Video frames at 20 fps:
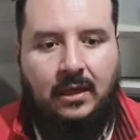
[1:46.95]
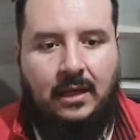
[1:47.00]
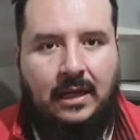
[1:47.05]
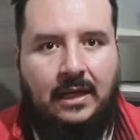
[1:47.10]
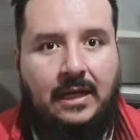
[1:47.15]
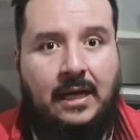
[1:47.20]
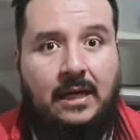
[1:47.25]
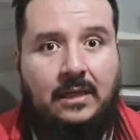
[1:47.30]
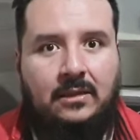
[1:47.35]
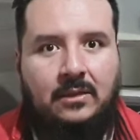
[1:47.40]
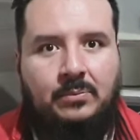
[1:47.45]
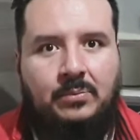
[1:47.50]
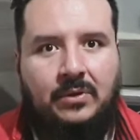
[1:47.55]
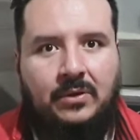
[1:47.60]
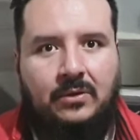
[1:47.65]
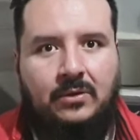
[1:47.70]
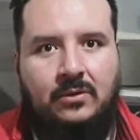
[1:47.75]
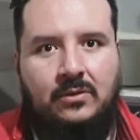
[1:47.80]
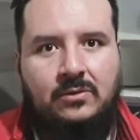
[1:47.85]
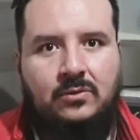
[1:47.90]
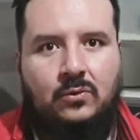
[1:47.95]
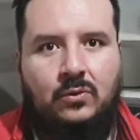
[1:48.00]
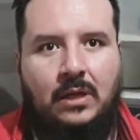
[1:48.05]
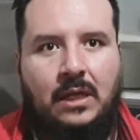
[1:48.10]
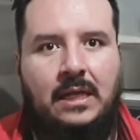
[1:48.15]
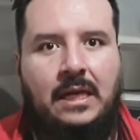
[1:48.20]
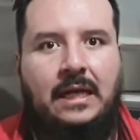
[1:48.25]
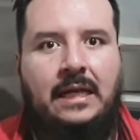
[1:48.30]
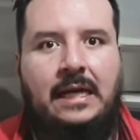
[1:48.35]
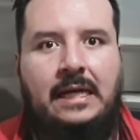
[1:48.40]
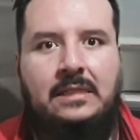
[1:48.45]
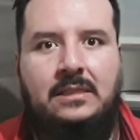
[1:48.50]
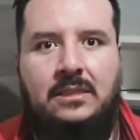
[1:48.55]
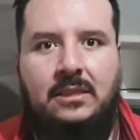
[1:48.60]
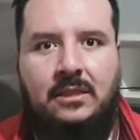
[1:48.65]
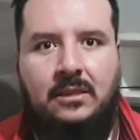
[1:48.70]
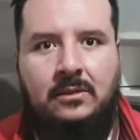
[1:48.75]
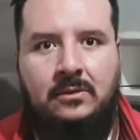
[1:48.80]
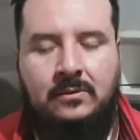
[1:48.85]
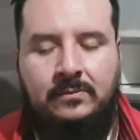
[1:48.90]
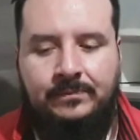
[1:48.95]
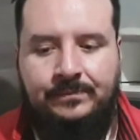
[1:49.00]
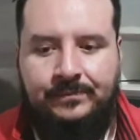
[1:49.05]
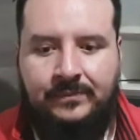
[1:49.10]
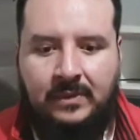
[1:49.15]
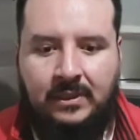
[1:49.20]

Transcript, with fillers: la carne, perdón, nos cura del cáncer, ¿no?